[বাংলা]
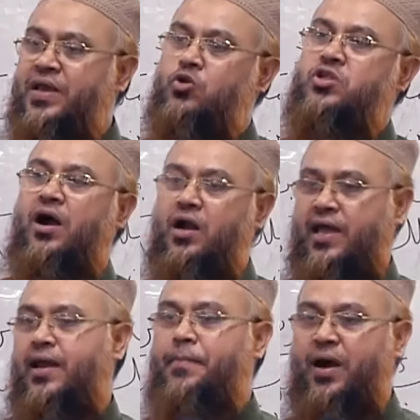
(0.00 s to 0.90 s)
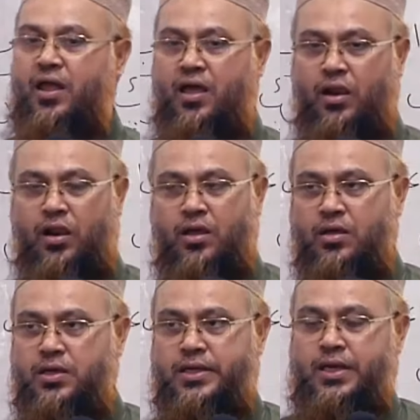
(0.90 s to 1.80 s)
মানে হচ্ছে আর্টিকেল পার্টিকেল
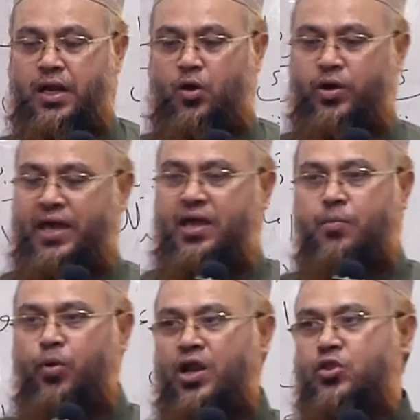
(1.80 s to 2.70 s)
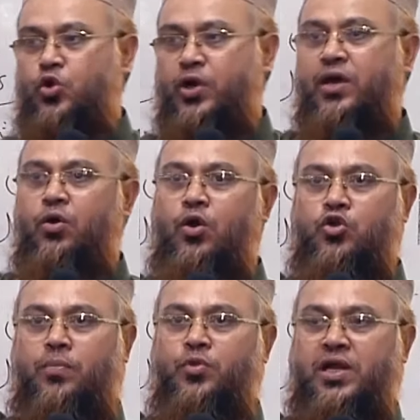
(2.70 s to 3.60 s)
ওকে বলেন তো কি হলো
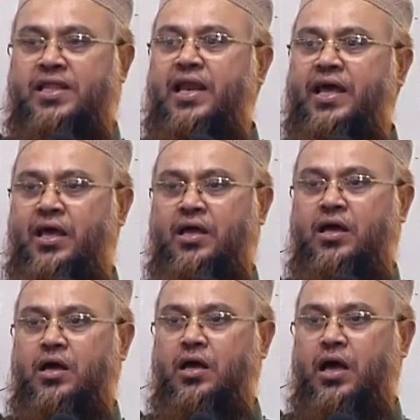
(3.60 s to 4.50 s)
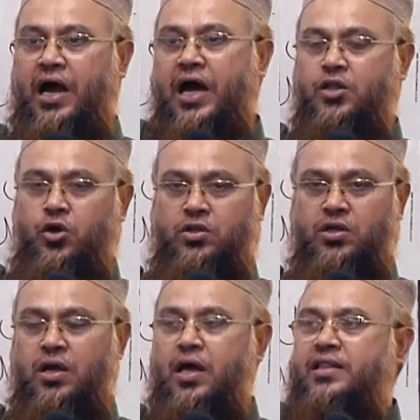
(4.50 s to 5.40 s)
শব্দটা তাইলে আদদ
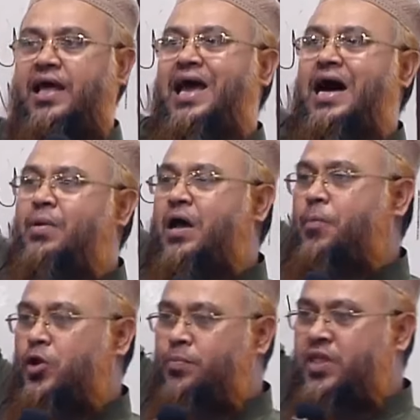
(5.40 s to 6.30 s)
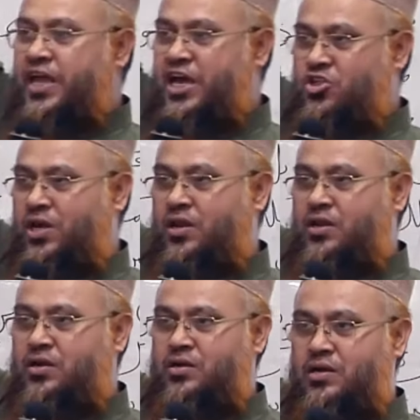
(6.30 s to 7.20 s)
তাইলে আবার প্রথম থেকে আসেন
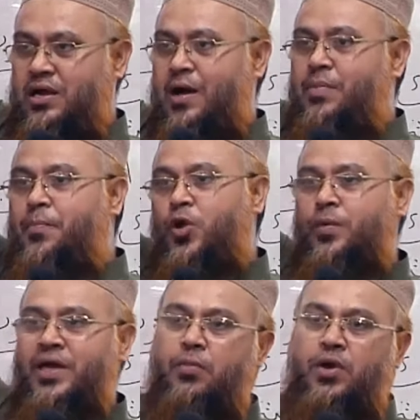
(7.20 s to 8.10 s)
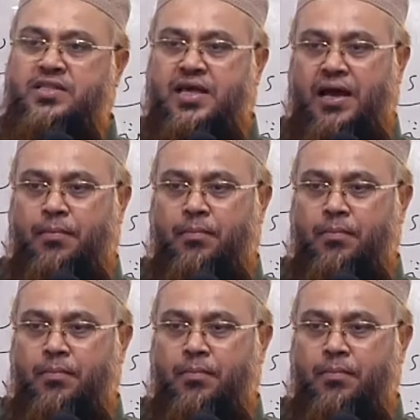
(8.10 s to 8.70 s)
আমরা প্রথমে কি বলেছিলাম